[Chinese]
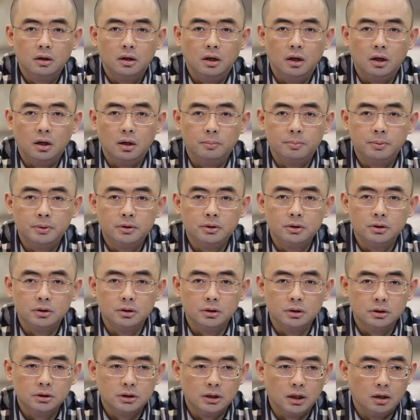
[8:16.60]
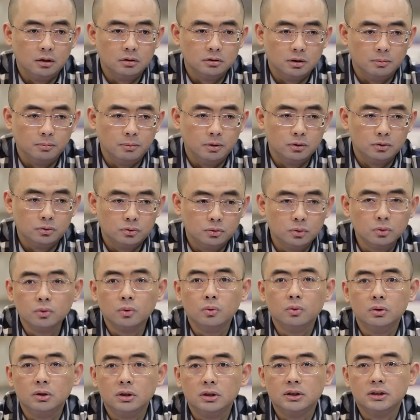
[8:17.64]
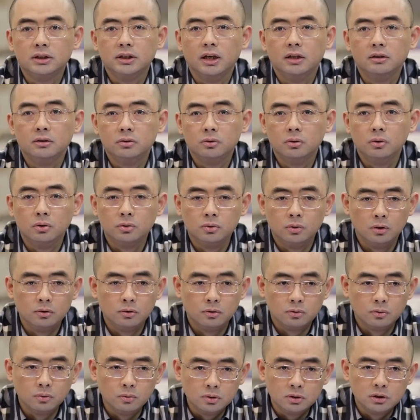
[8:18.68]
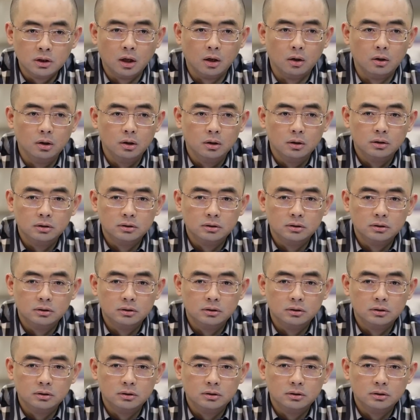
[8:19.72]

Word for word: 呃，比起像什么中东一些，就是说宗教。